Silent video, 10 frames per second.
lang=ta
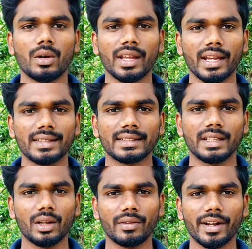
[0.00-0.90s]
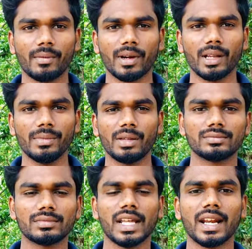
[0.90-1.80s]
ஓகே கைஸ் இன்னொரு வீடியோவில் பார்க்கலாம் இது
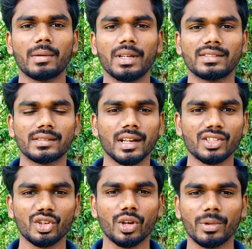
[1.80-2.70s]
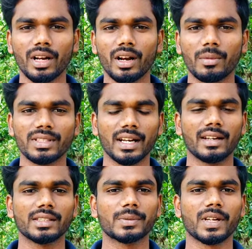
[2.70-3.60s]
மாதிரி நிறைய அப்டேட்ஸ் தெரிஞ்சுக்கணும் அப்படின்னா நம்ம
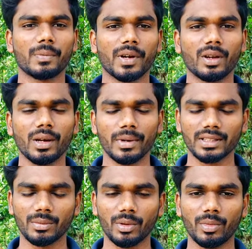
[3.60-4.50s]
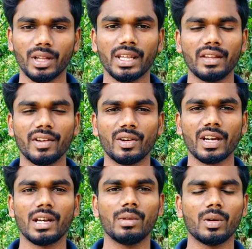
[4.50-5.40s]
சேனலை சப்ஸ்கிரைப் பண்ணிக்கோங்க அப்படியே சப்போர்ட் பண்ணுங்கள் இந்த வீடியோ
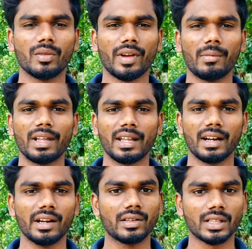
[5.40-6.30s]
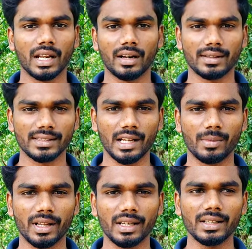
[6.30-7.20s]
கண்டிப்பாக உங்கள் ஃபேமிலிக்கு ரிலேட்டிவ்ஸ் எல்லாருக்கும்
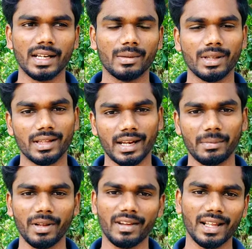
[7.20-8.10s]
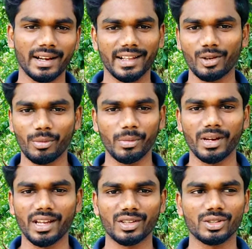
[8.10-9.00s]
ஷேர் பண்ணுங்கள் கண்டிப்பாக இந்த டைமில் வேலை கிடைக்கும் கிடைக்கிறது ரொம்ப
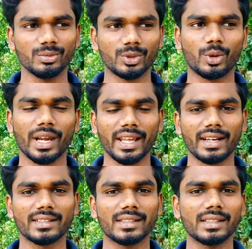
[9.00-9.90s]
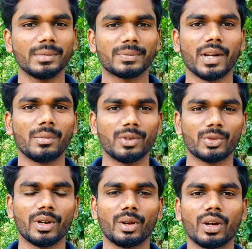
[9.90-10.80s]
பெரிய கஷ்டம் ஸோ கிடைக்கிற சான்ஸை மிஸ் பண்ணாமல்
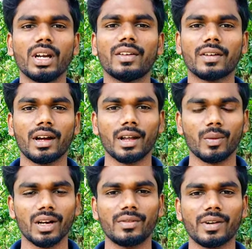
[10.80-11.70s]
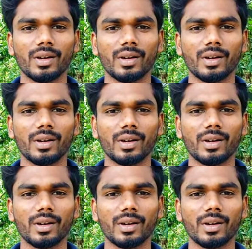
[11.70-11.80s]
யூஸ் பண்ணிக்கோங்க ஆனால் ஒன்லி